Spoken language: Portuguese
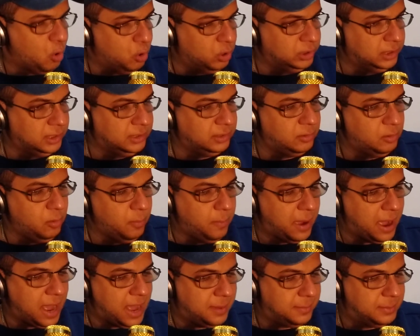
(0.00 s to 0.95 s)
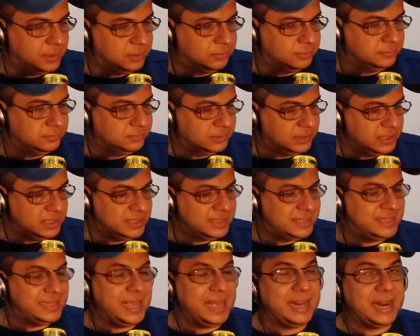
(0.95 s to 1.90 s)
Conan o Bárbaro. Eles
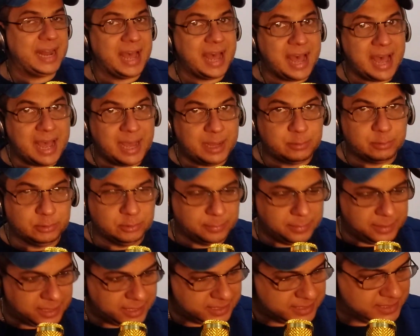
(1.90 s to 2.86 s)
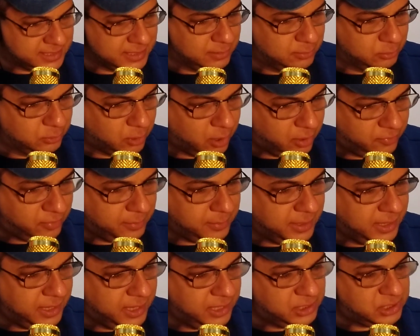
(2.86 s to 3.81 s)
zeraram a numeração
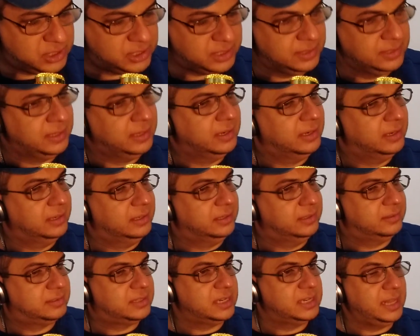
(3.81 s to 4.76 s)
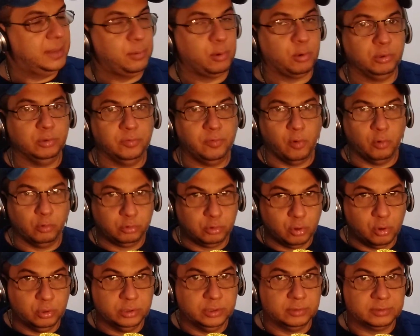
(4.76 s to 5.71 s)
novamente. Vocês lembram quando
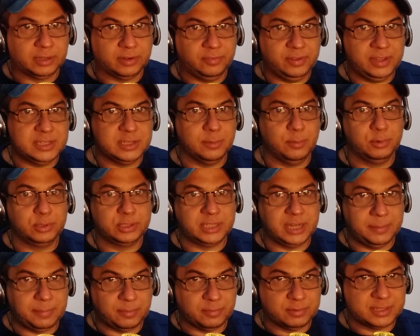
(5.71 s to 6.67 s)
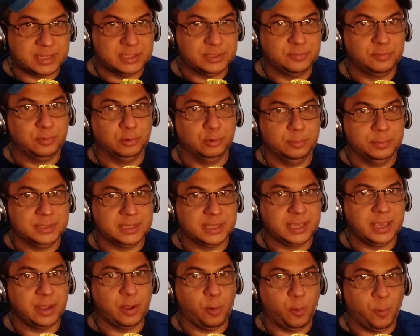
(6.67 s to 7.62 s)
voltou da outra vez? Eu mostrei para vocês os volumes
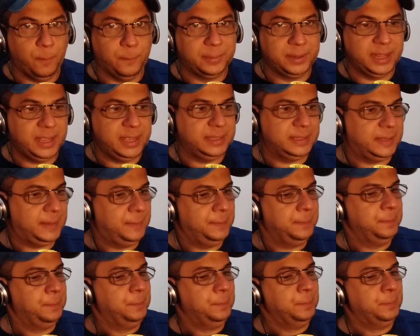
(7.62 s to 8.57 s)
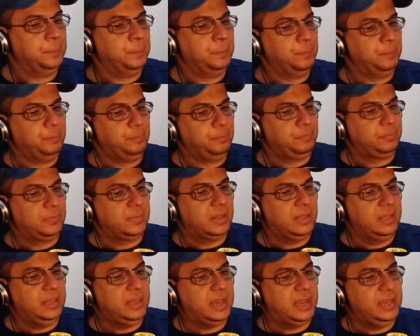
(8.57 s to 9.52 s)
aqui que eu comprei, né?
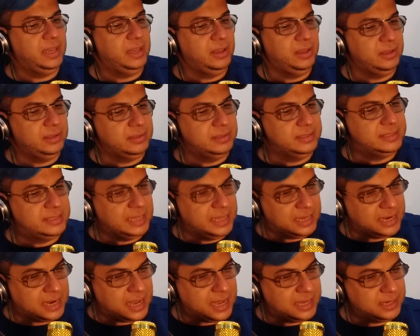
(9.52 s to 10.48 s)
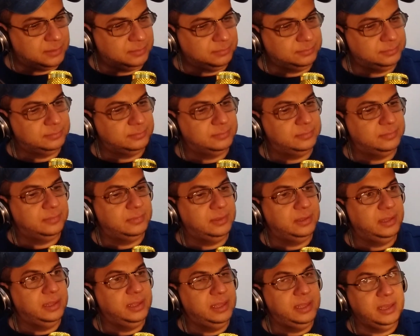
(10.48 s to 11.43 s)
E aí zeraram
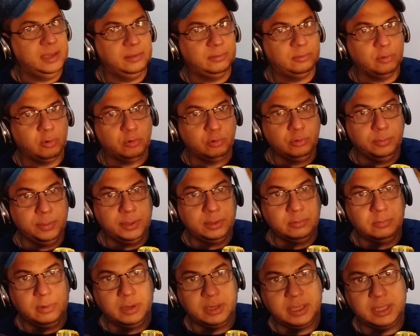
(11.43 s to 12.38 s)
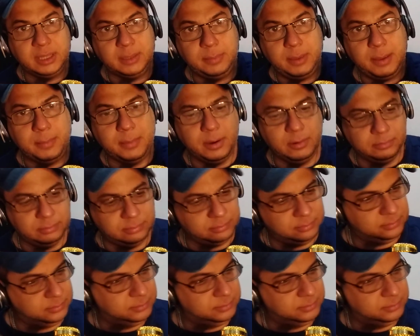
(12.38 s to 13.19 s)
e eu tô com o número 1 aqui na minha mão.